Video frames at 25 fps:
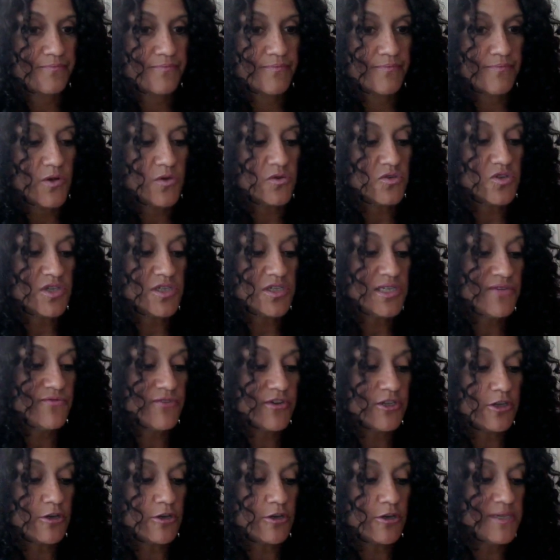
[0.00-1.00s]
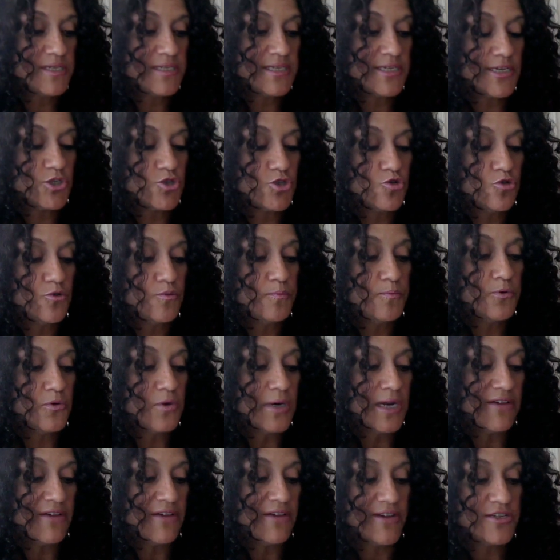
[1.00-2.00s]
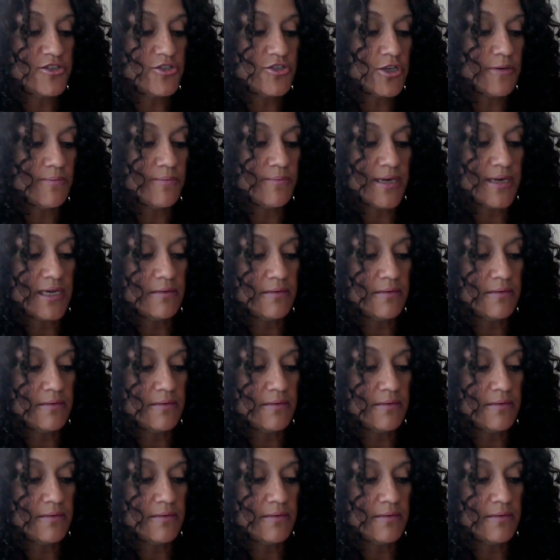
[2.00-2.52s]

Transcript: Donc ça, c'est votre mise à jour pour la fin de semaine,